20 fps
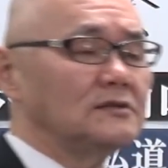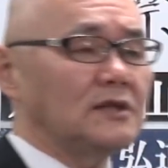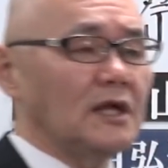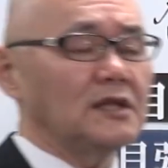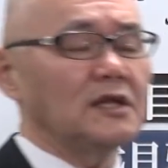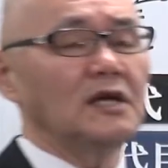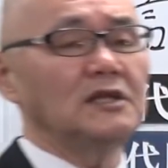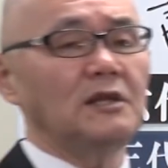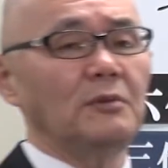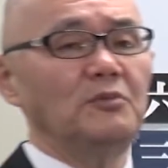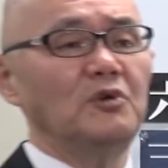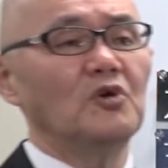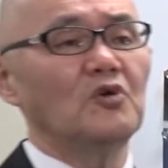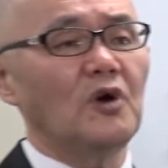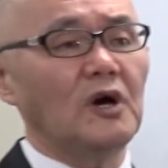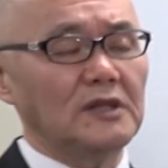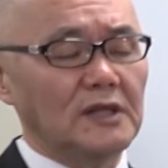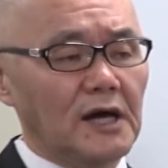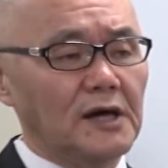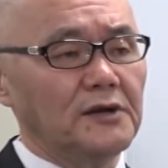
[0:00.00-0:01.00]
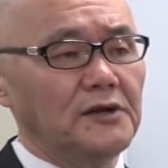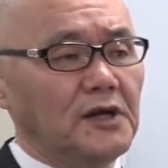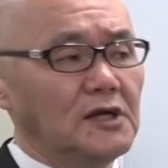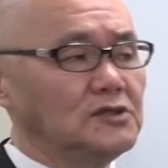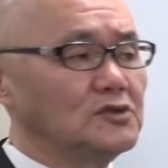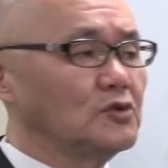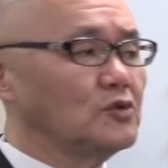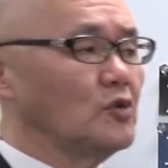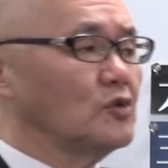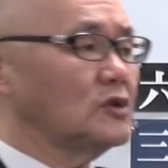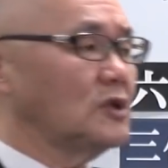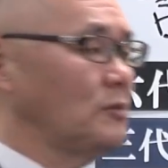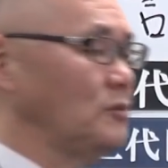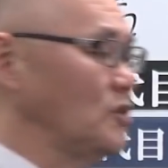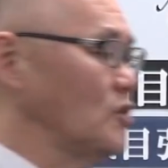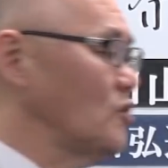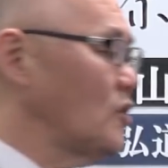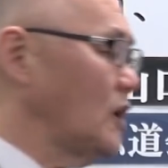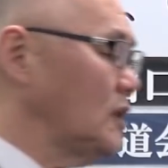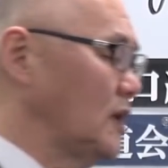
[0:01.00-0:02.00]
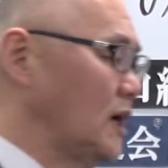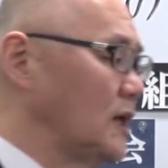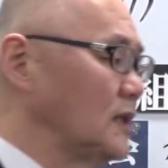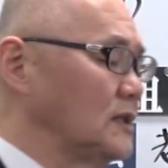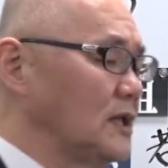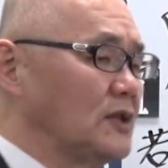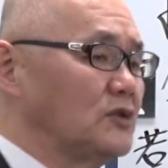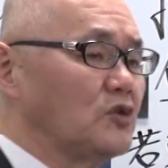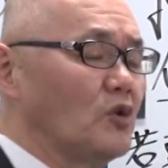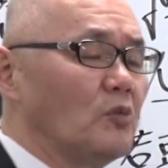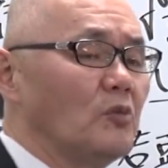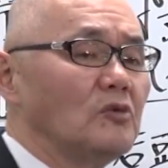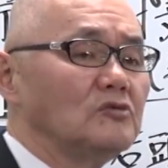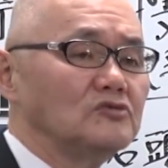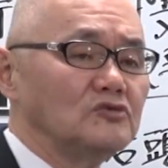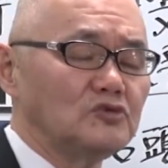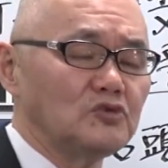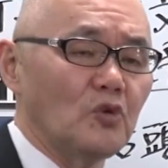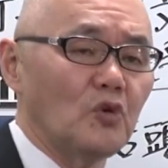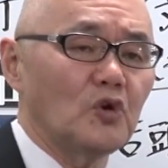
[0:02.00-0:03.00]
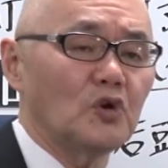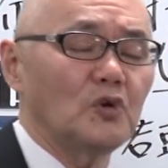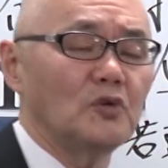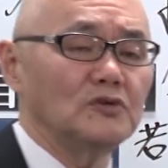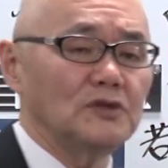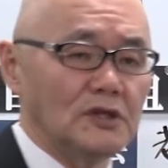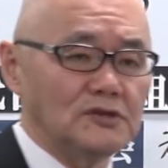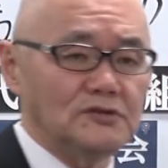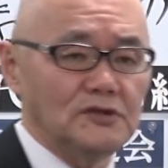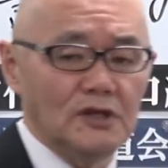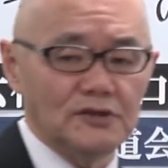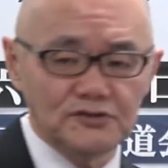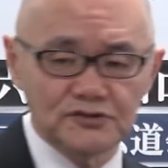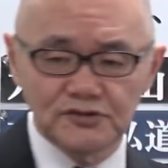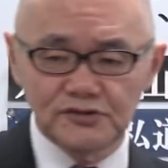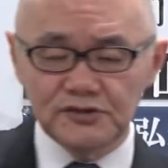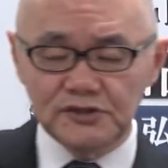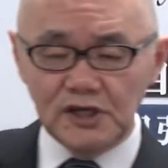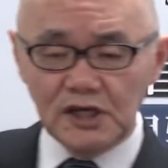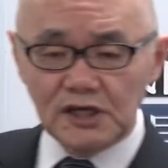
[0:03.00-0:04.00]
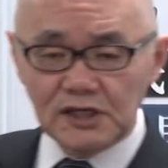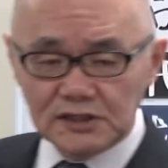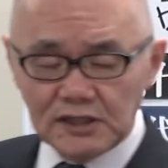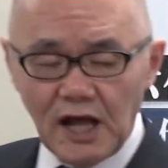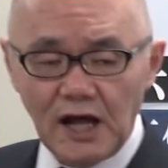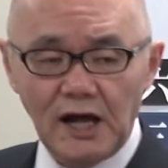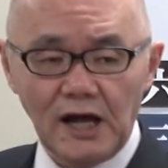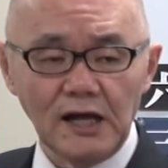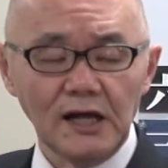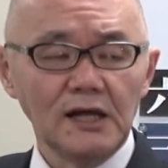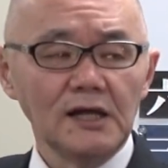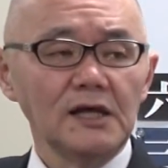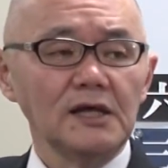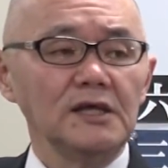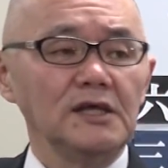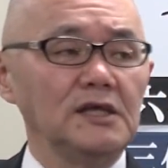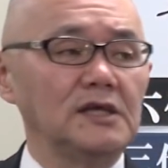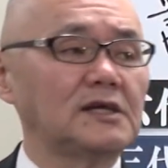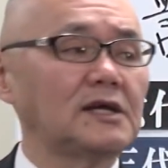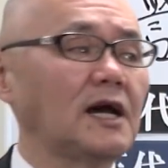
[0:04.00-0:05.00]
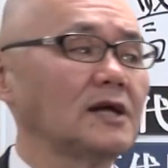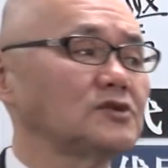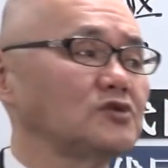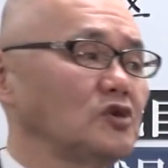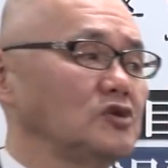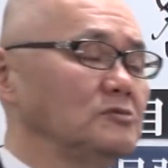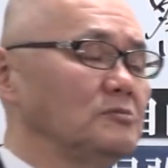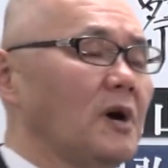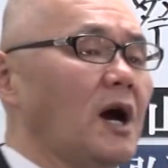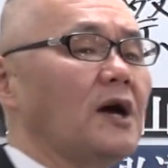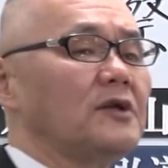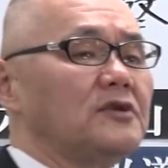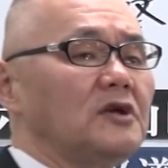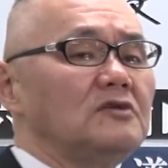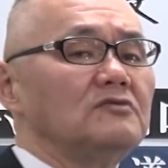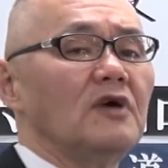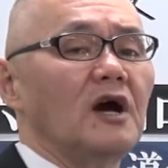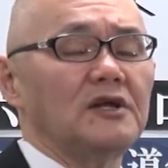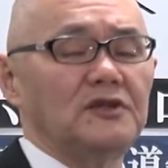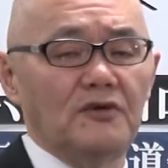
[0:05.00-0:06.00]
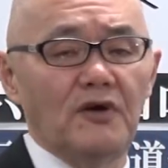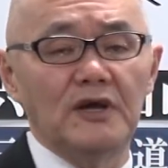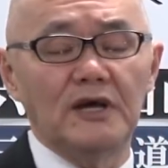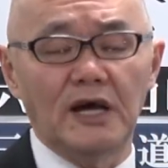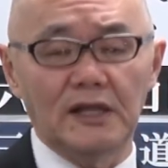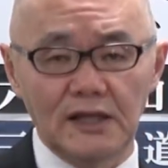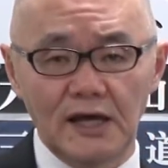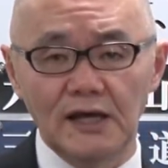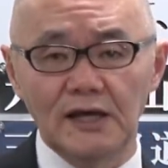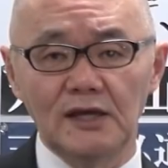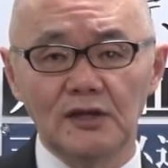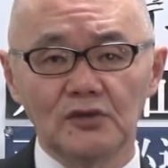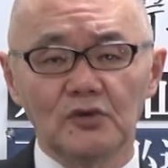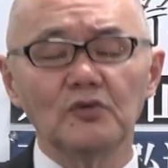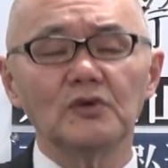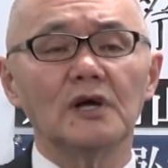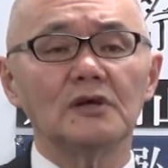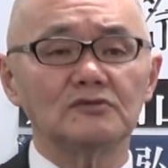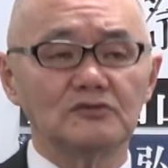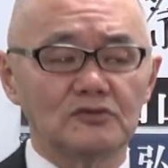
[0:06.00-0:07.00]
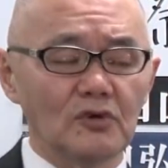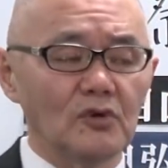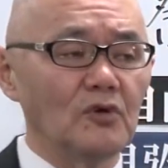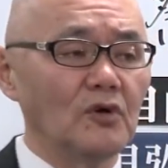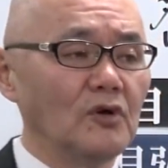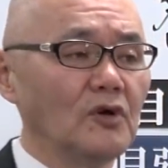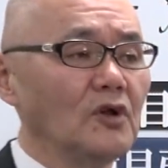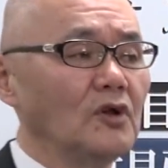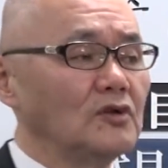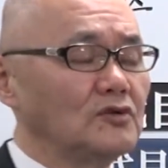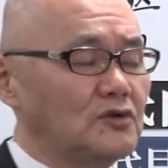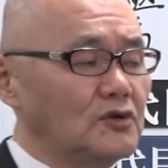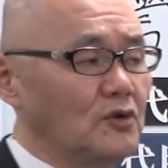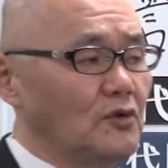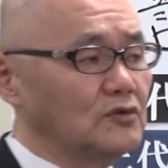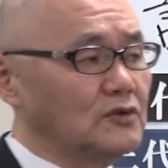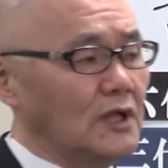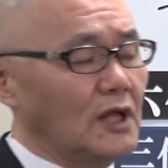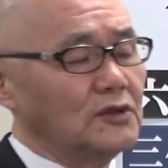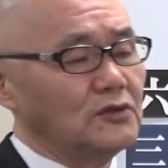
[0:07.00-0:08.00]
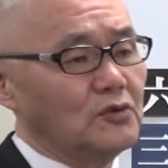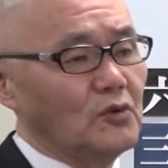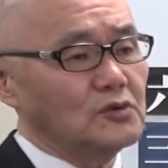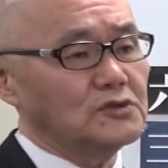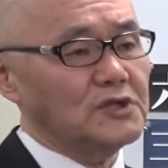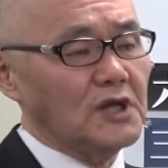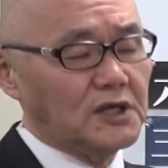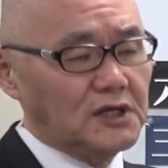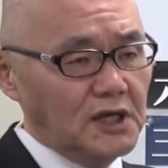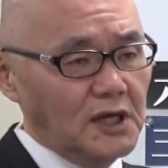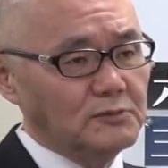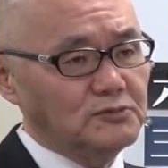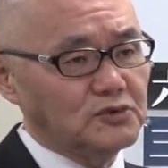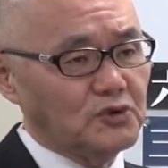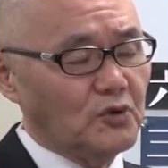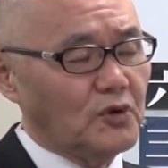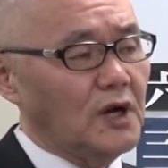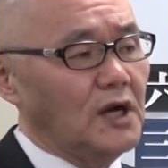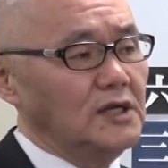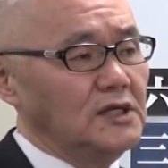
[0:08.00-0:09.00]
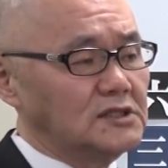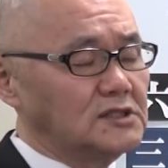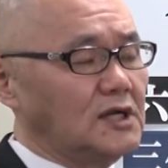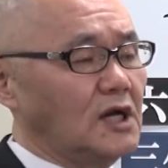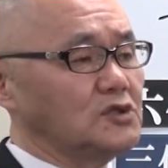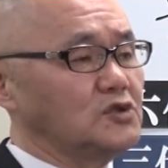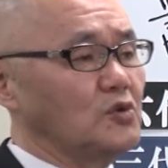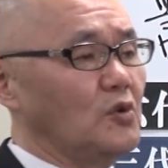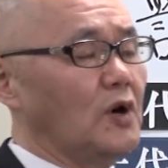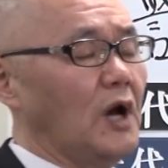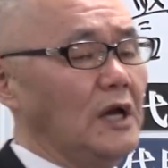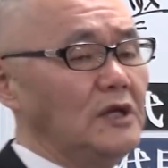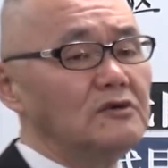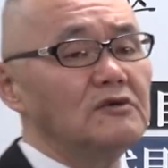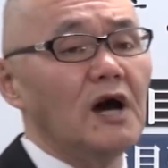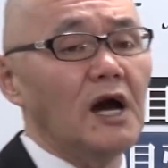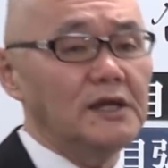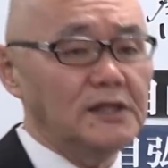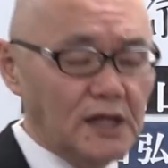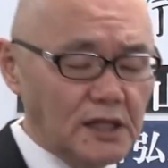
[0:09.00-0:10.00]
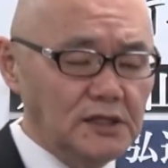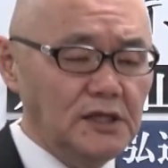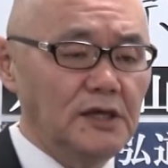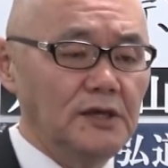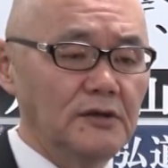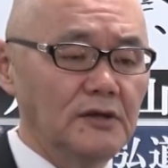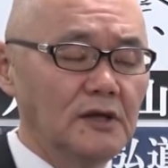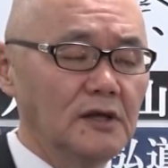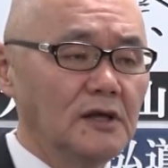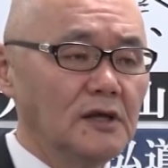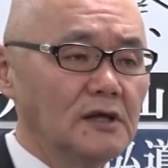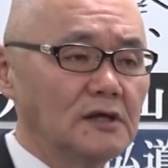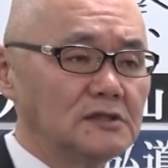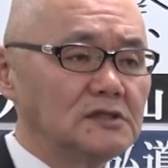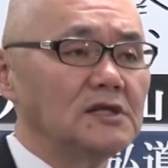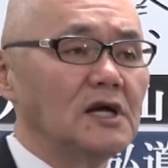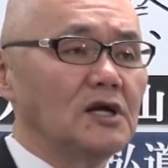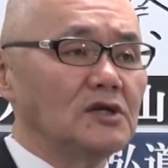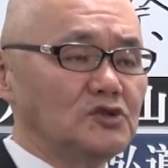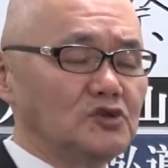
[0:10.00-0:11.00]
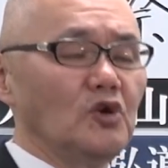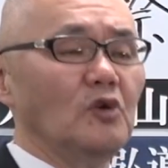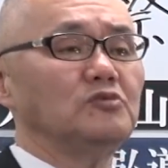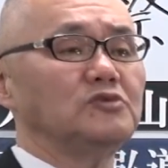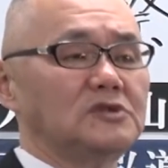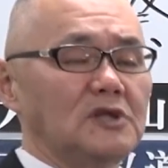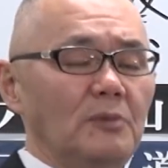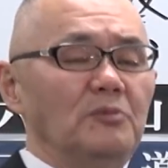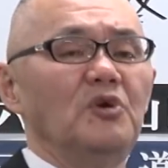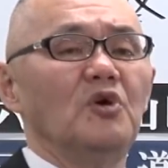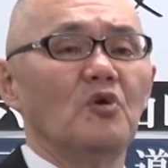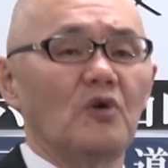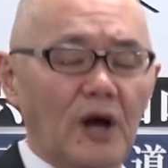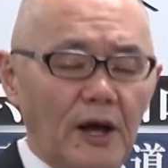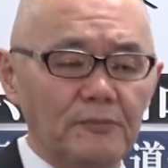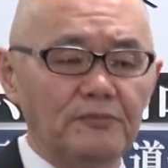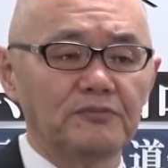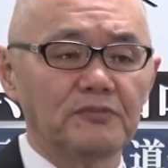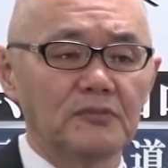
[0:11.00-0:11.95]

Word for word: 叩いてみようかな令状取ってみようかななんて思うところをですね次来た一課長に任せるわけにはいかないとなるとそれを担当した警部とか一課長がいる間にじゃあ勝負してみようか、